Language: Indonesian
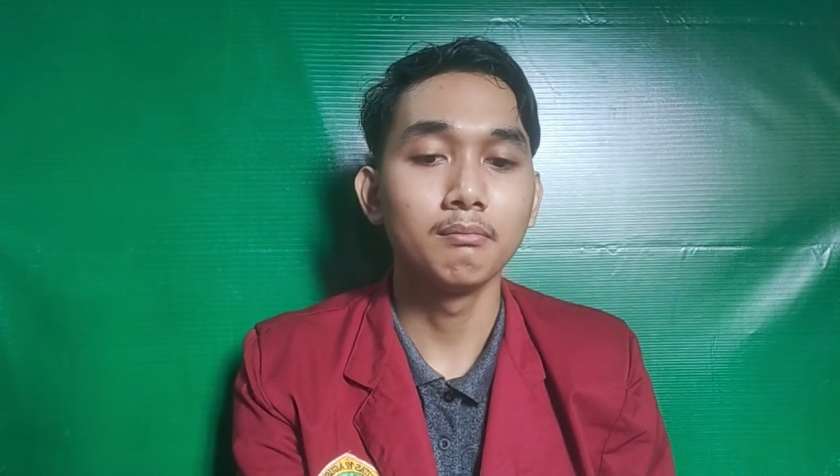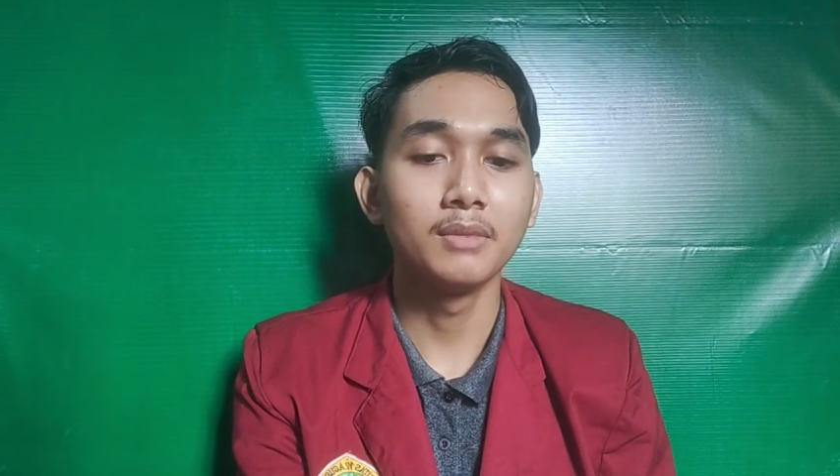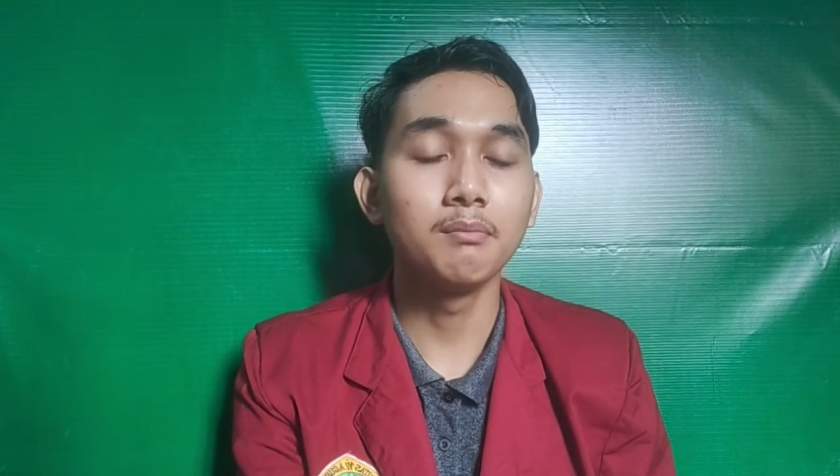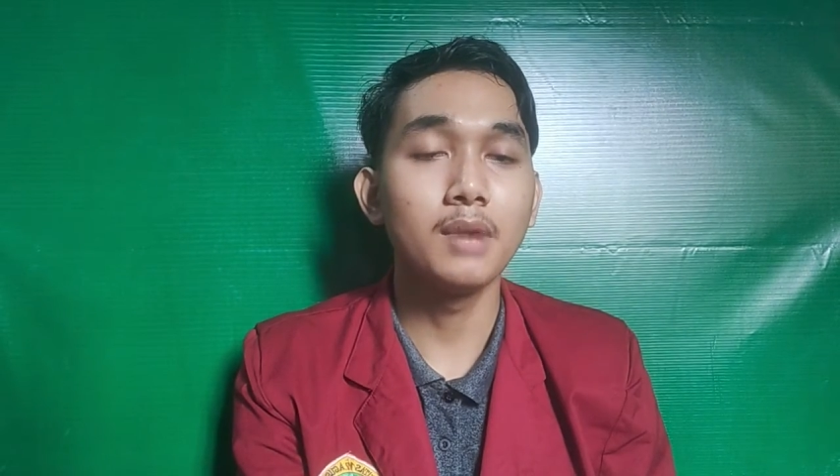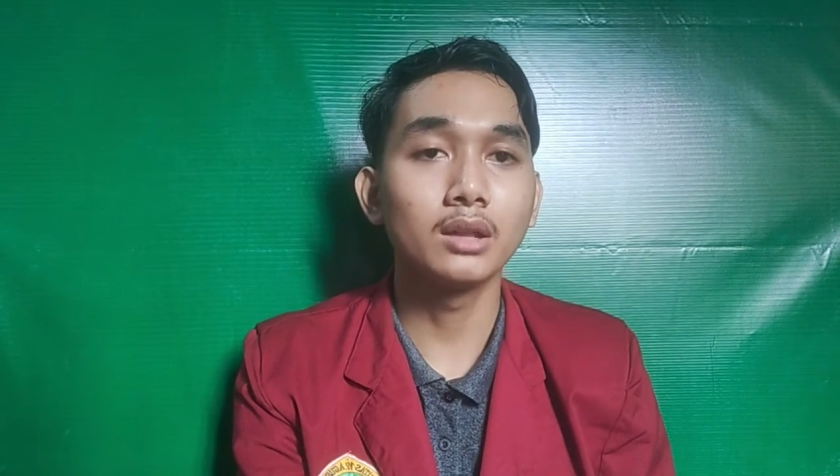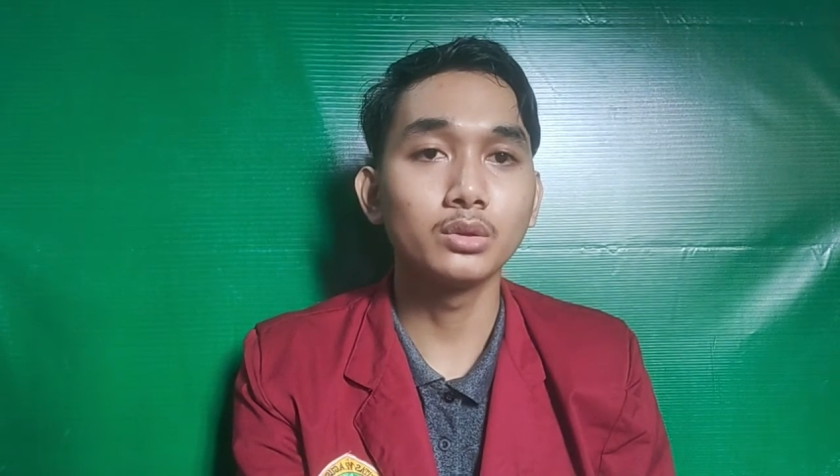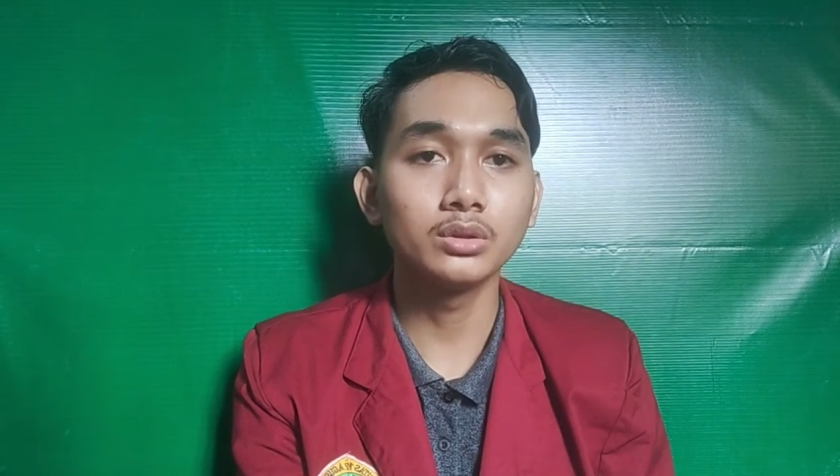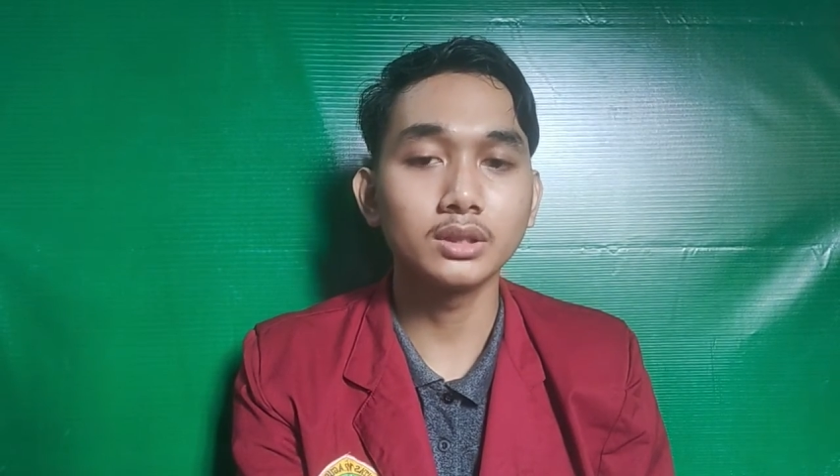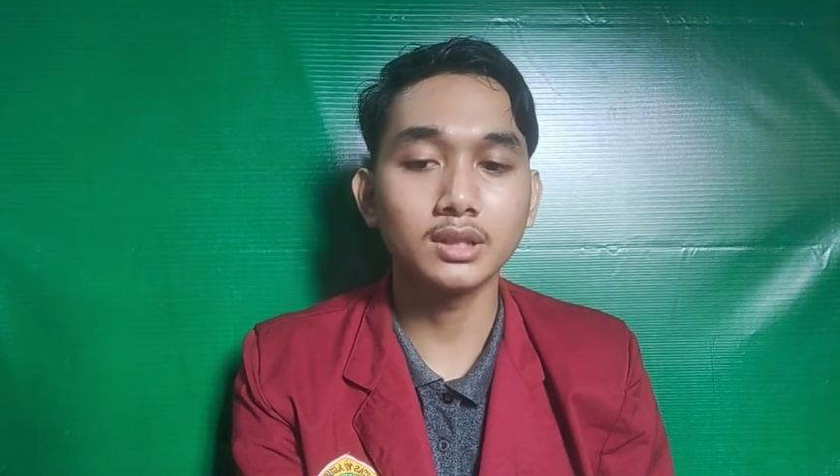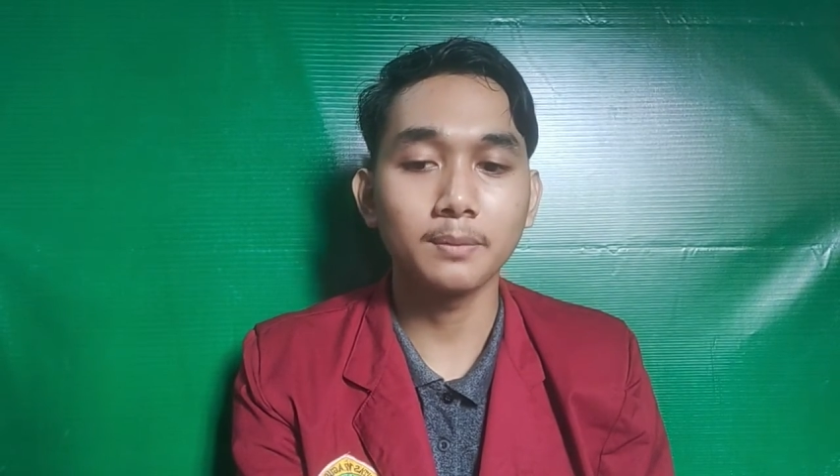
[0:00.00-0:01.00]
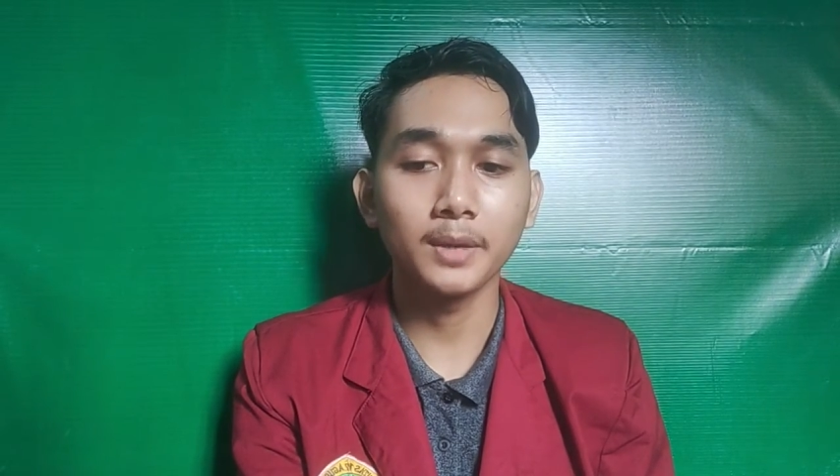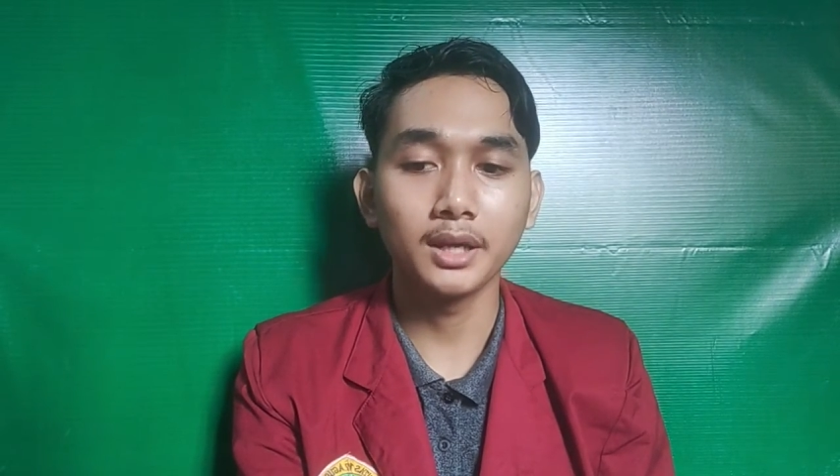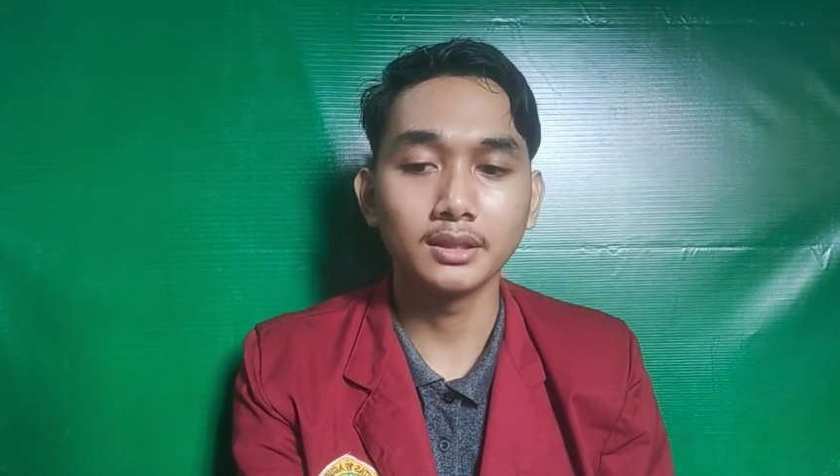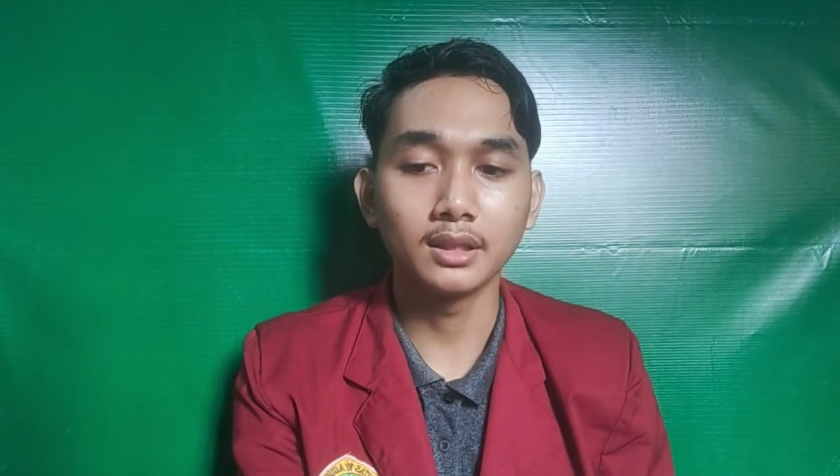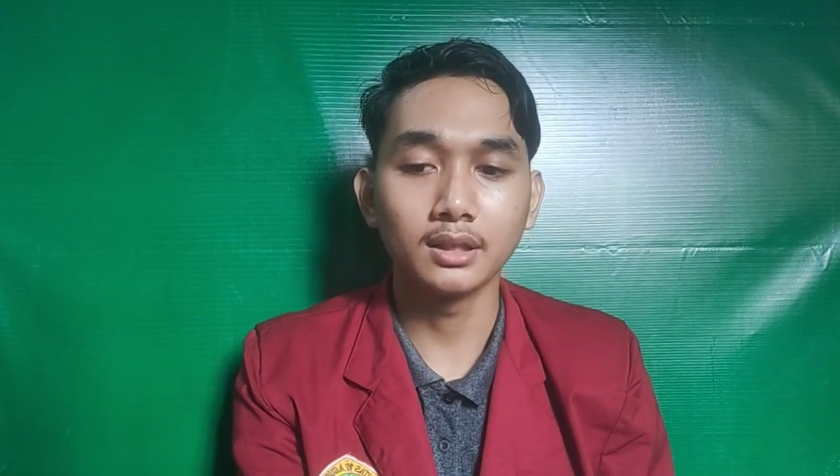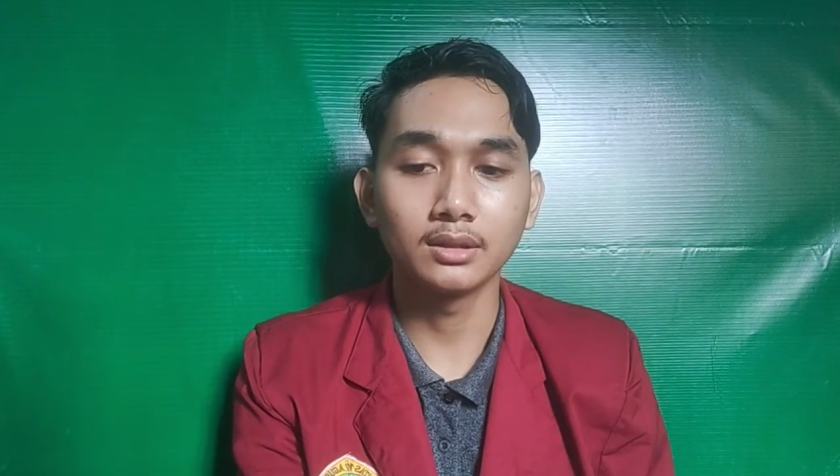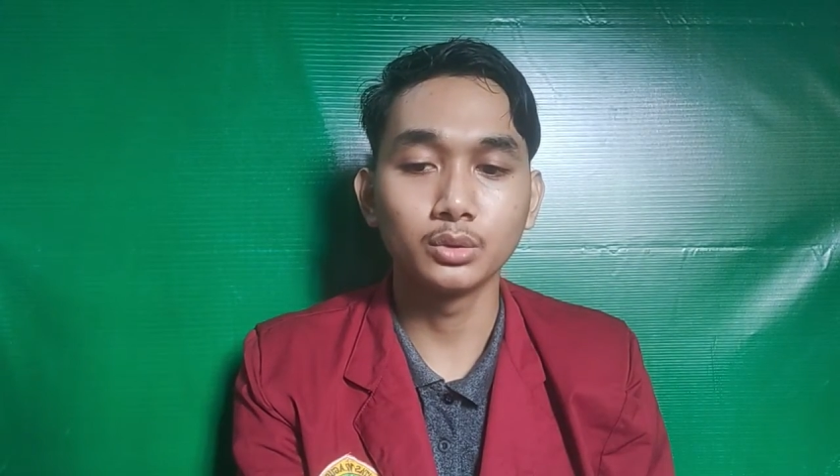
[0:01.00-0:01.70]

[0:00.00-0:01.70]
membantu tercapainya